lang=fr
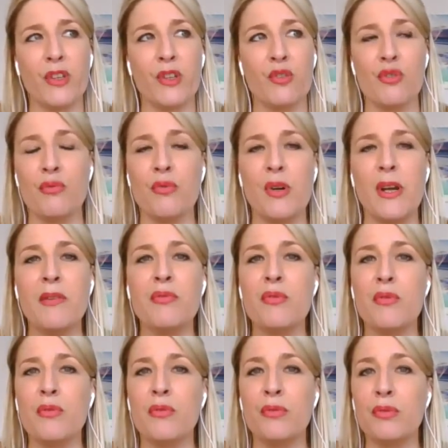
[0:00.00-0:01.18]
je voulais
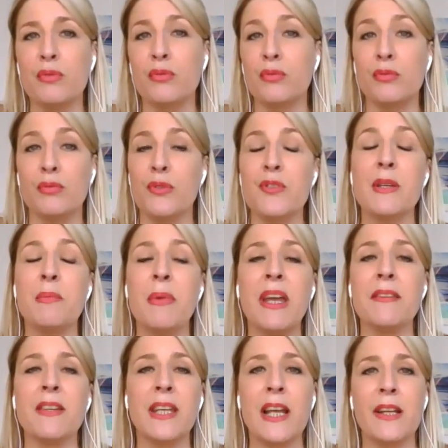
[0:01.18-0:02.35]
vous,
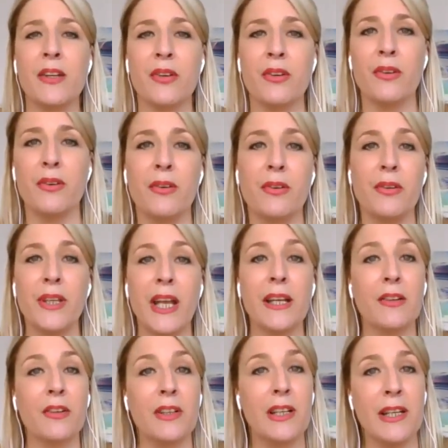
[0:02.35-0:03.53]
émettre quelques,
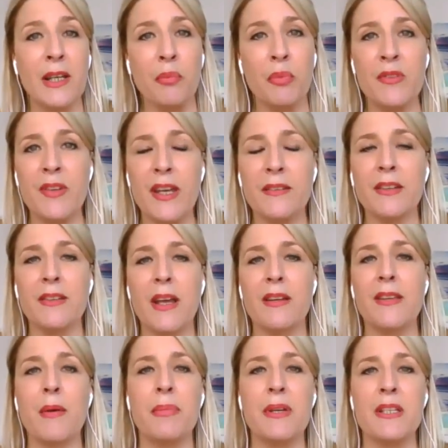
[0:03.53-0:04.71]
quelques clés peut-être
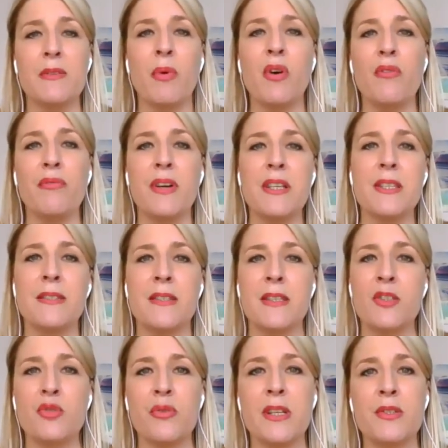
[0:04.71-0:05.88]
d'apaisement face à cette
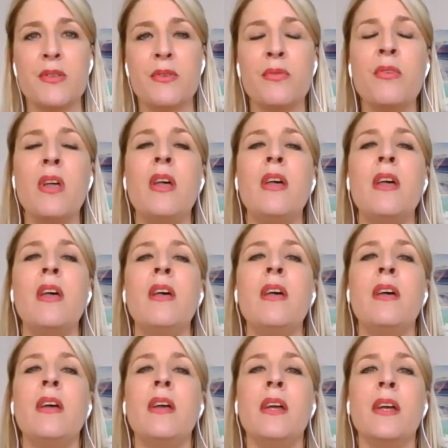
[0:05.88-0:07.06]
situation
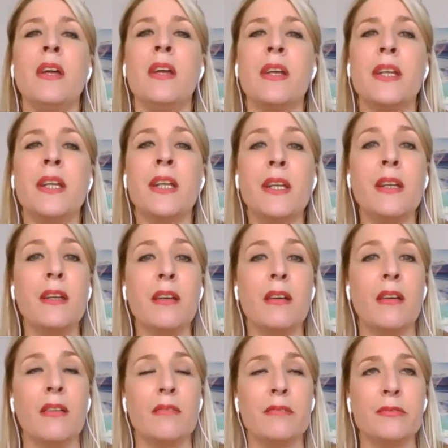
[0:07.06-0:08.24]
qui
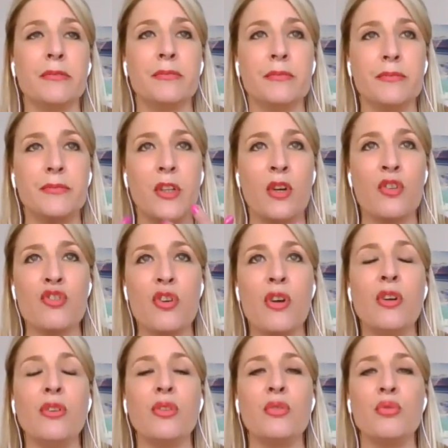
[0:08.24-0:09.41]

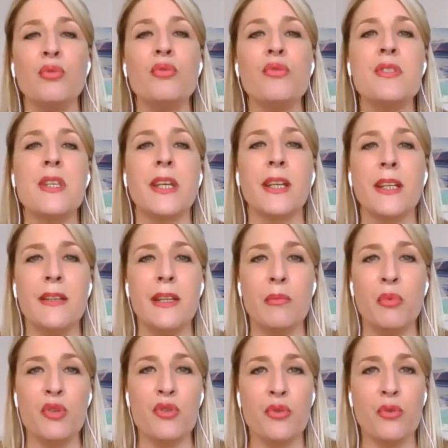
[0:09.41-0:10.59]
engendre toute une série
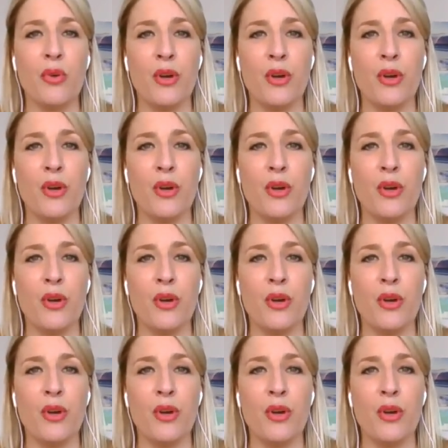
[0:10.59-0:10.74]
d'émotions